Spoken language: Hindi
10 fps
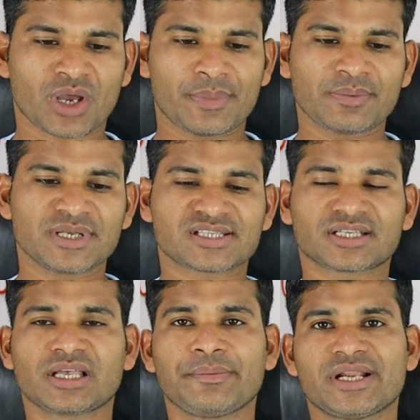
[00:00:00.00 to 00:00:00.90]
अभी आप देख
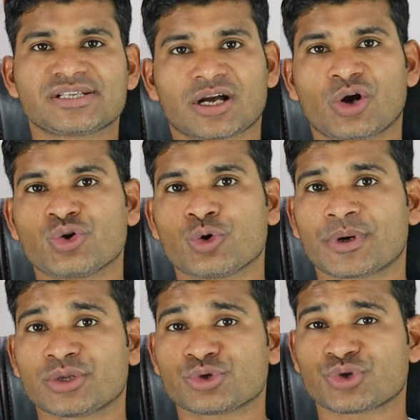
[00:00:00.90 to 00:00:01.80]
सकते हैं मेरे इस अकाउंट के
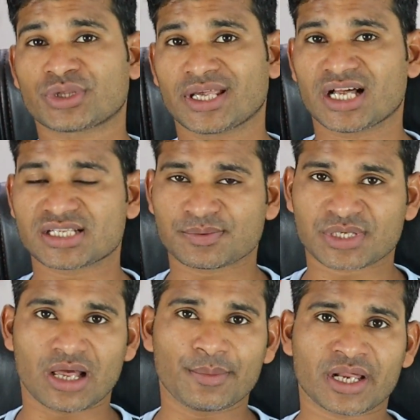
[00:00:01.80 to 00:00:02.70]
ऊपर 213
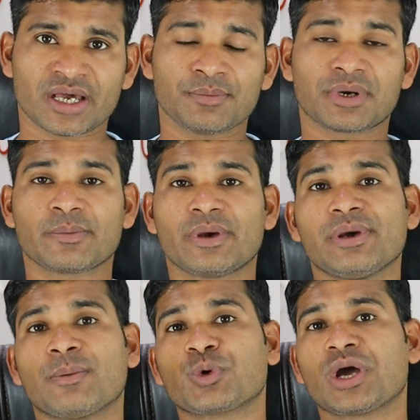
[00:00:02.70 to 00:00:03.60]
सब्सक्राइबर है बट मैं
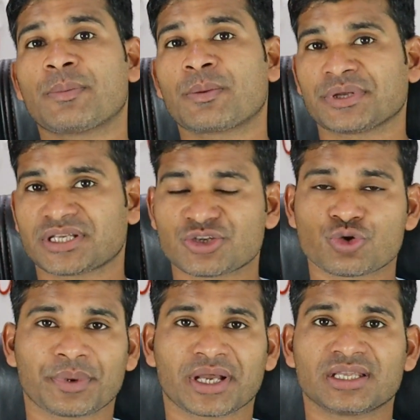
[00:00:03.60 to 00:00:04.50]
भी आपको यहाँ पर पचास
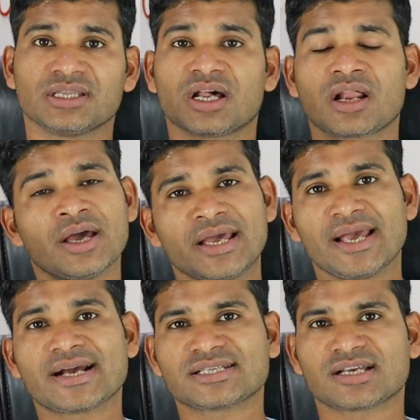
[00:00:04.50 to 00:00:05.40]
रुपए के अंदर
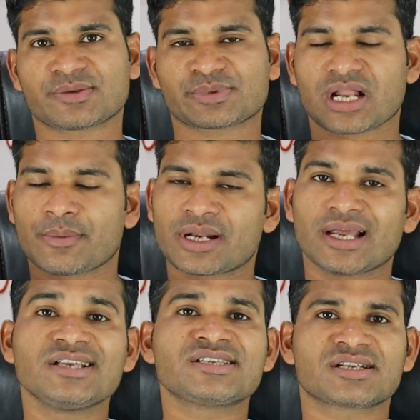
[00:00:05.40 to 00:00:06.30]
1000 सब्सक्राइबर
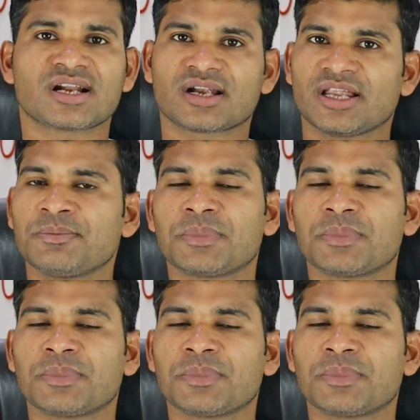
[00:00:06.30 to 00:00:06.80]
इंस्टेंटली